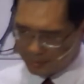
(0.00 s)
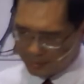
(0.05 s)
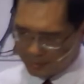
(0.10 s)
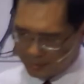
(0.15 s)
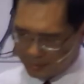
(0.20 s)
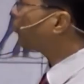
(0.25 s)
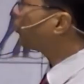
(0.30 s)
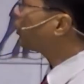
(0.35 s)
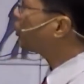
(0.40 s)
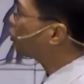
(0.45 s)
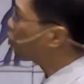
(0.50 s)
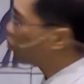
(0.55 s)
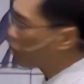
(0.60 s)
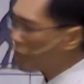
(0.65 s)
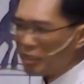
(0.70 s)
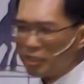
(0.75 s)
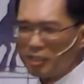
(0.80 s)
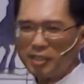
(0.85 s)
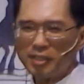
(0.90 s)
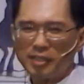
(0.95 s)
到底
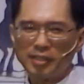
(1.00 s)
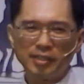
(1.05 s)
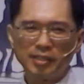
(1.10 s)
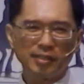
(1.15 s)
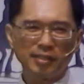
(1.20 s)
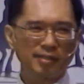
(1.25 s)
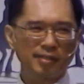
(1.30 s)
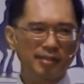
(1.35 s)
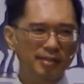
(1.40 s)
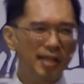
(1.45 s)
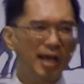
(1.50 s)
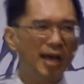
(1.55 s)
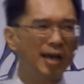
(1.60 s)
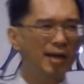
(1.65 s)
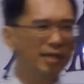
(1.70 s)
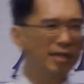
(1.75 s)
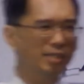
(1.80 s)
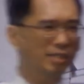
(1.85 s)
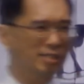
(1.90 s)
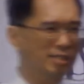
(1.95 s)
谁是大
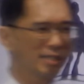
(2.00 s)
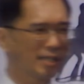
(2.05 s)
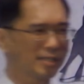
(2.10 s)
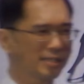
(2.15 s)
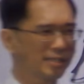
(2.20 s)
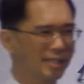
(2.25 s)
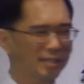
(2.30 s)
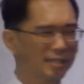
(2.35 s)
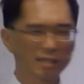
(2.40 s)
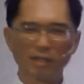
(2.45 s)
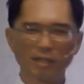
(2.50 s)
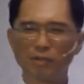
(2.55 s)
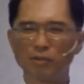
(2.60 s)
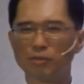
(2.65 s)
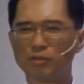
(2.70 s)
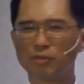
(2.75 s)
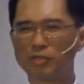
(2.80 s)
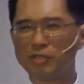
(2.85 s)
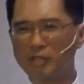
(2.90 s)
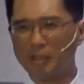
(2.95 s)
儿子呢？在这个
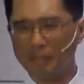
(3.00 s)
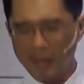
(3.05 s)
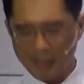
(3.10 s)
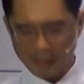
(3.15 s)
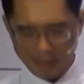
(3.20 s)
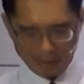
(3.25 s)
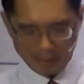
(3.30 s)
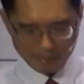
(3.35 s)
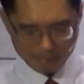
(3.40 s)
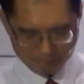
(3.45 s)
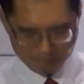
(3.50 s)
故事里面呢？